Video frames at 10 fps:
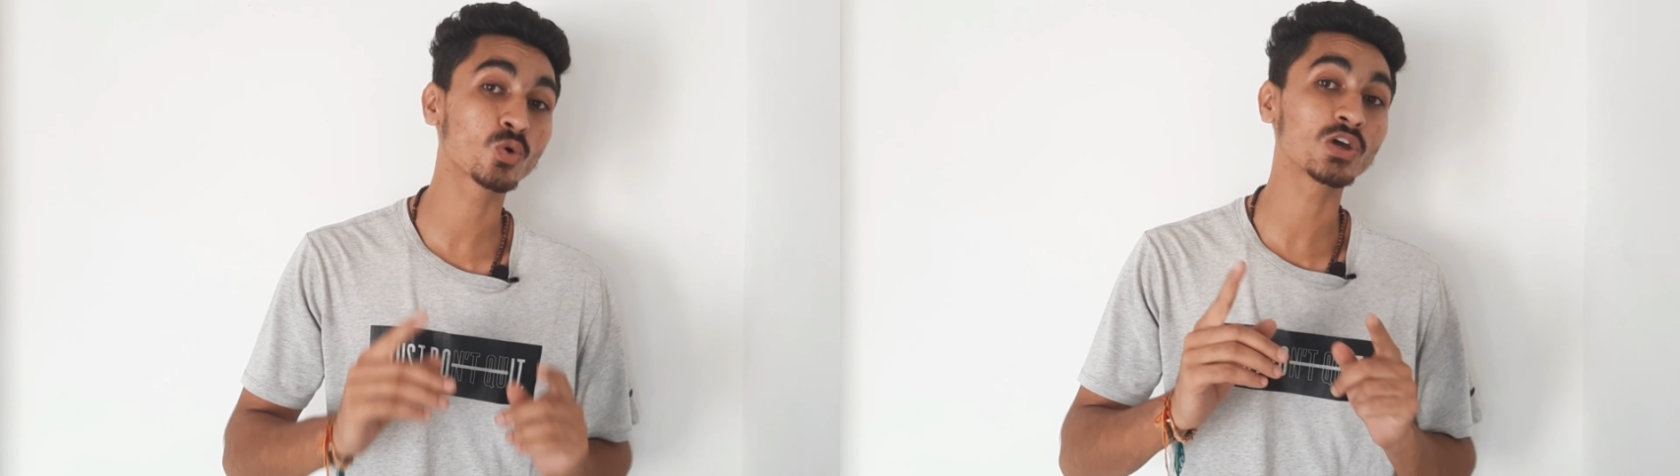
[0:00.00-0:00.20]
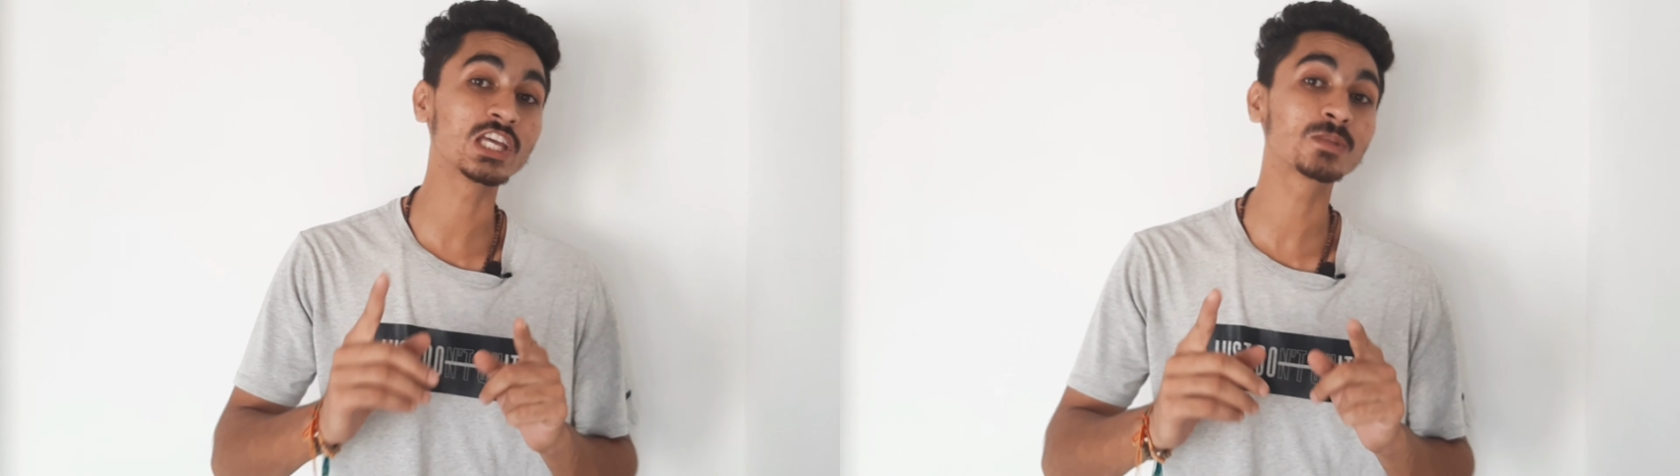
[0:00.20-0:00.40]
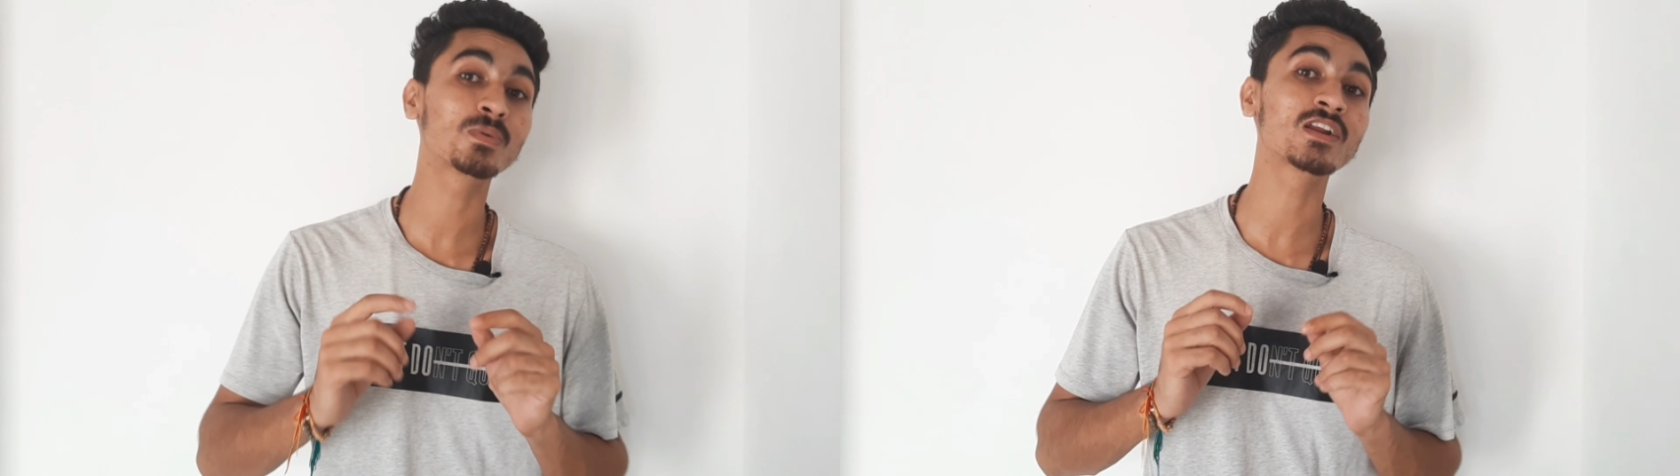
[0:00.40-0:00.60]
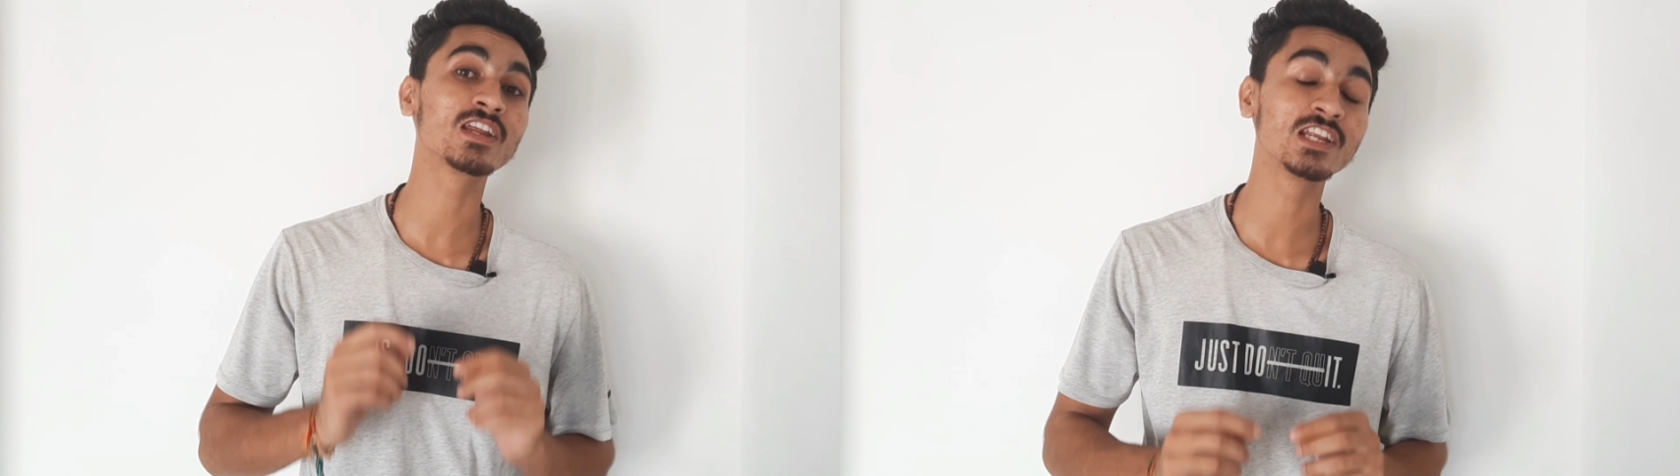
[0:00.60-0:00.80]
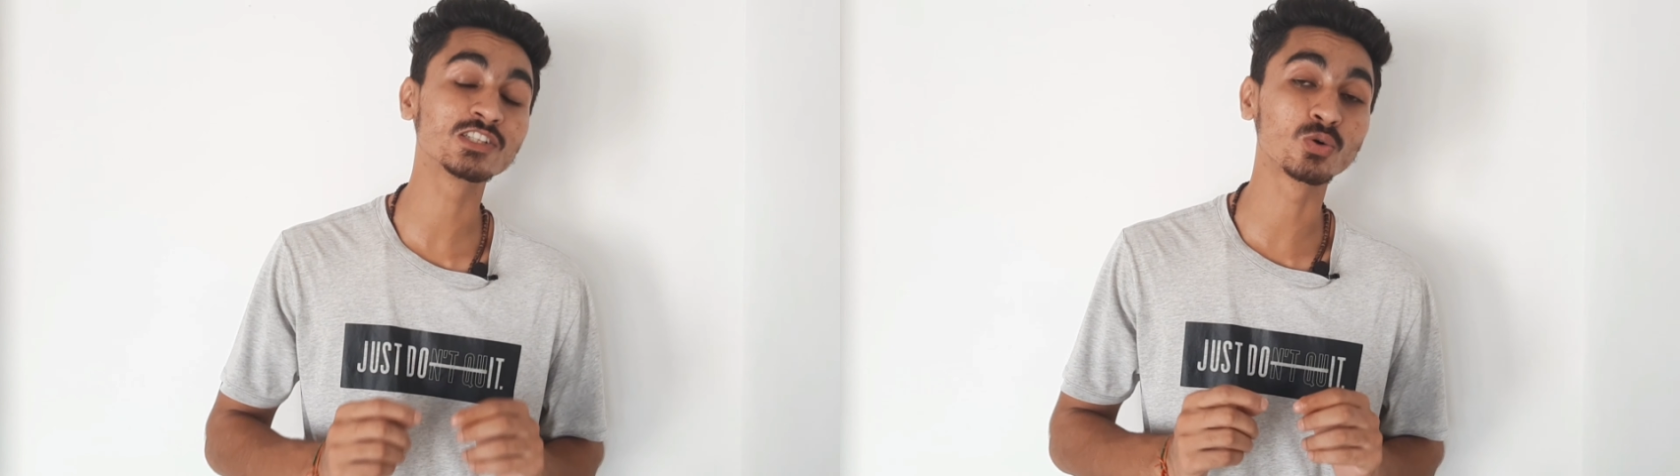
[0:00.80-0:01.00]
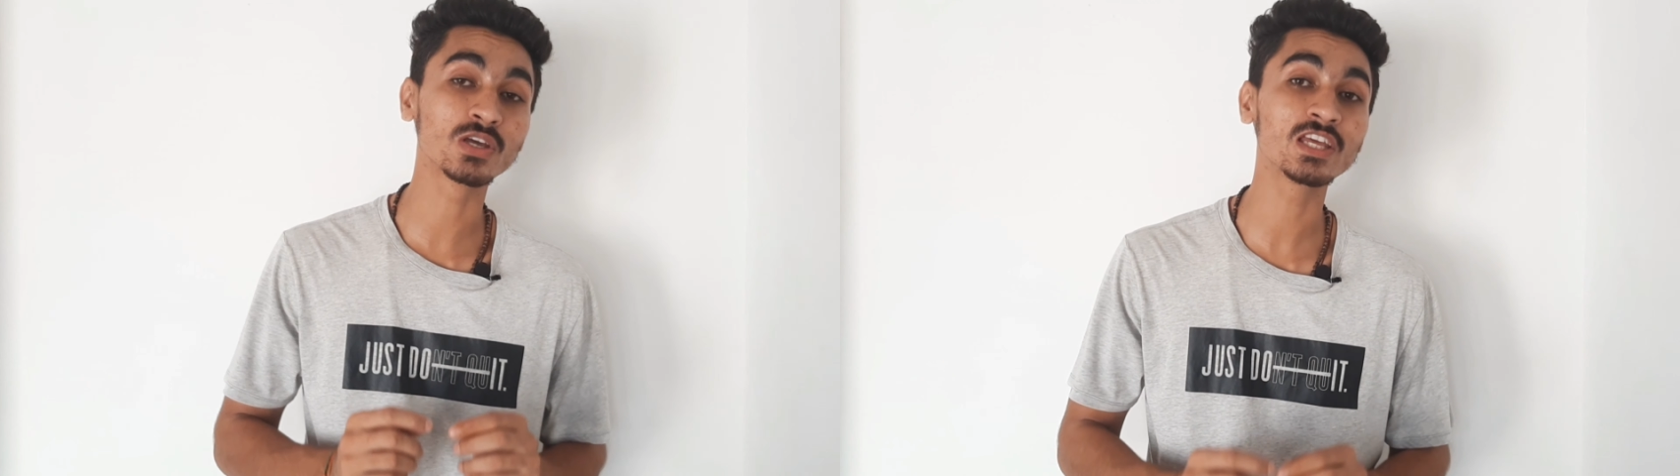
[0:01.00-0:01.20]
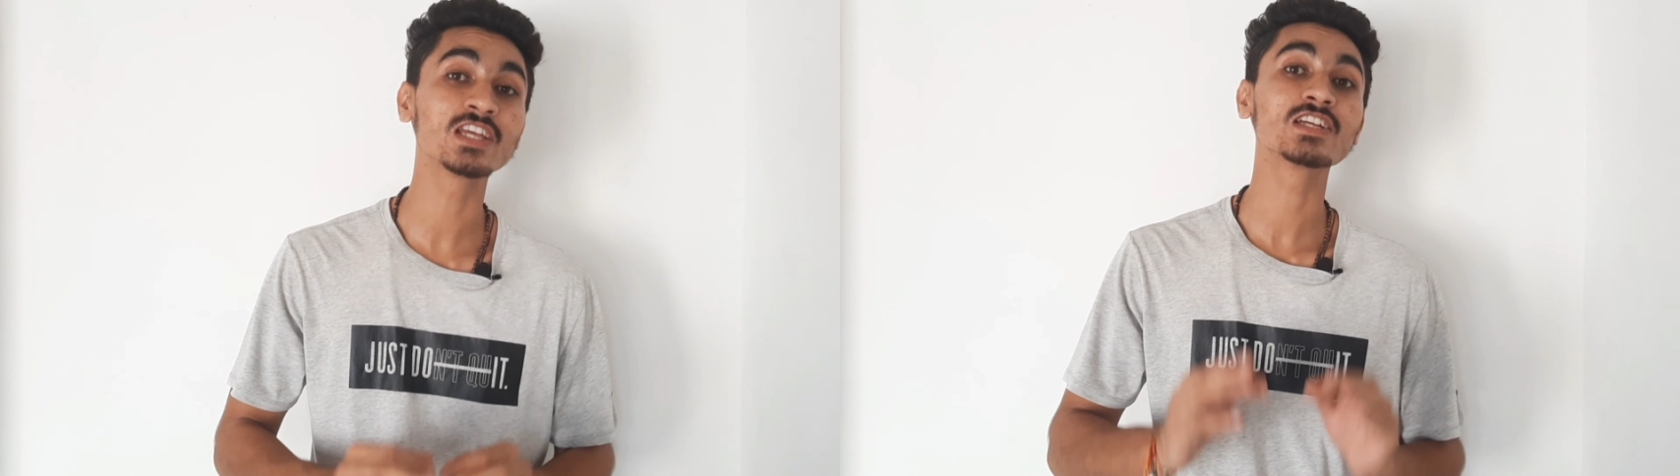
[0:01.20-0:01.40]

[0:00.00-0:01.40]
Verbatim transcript: को ईद पर रिलीज होगी